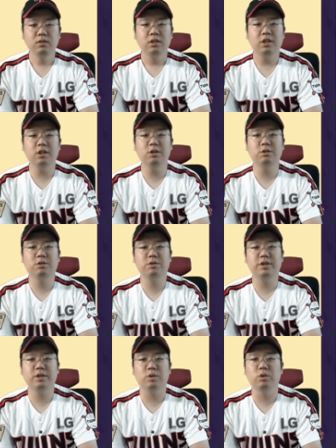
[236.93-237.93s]
일
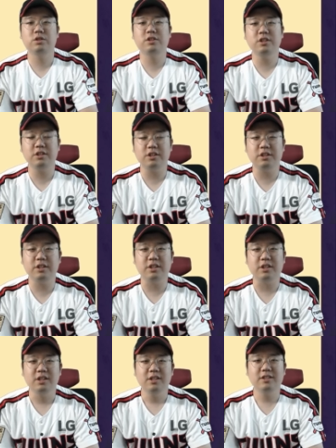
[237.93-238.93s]
루수인 오스틴
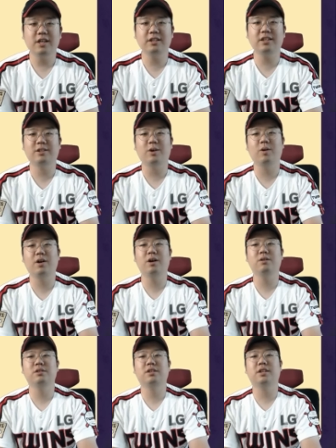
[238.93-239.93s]
딘이 상대
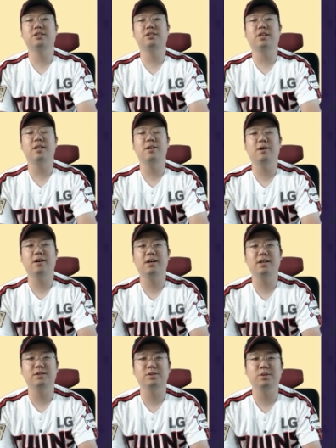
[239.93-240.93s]
덕아웃까지
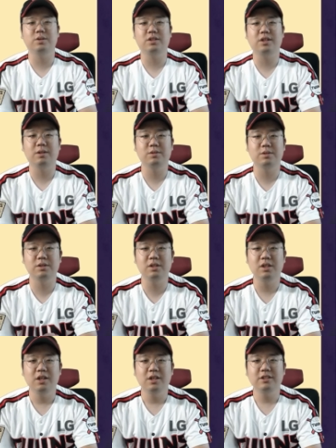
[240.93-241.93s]
달려가가지고 이 타구를
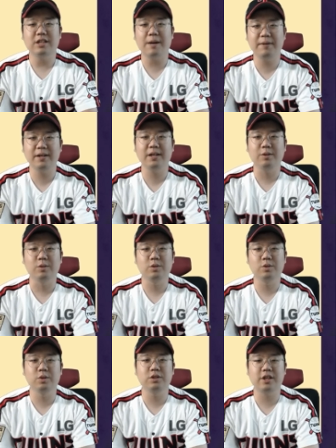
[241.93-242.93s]
잡아내고,
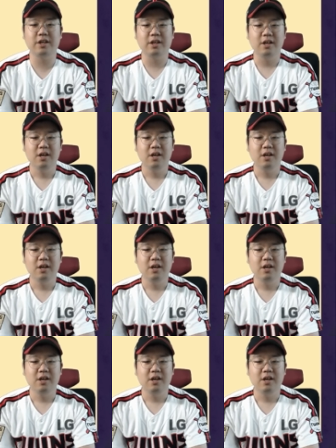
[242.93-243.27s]
또 이제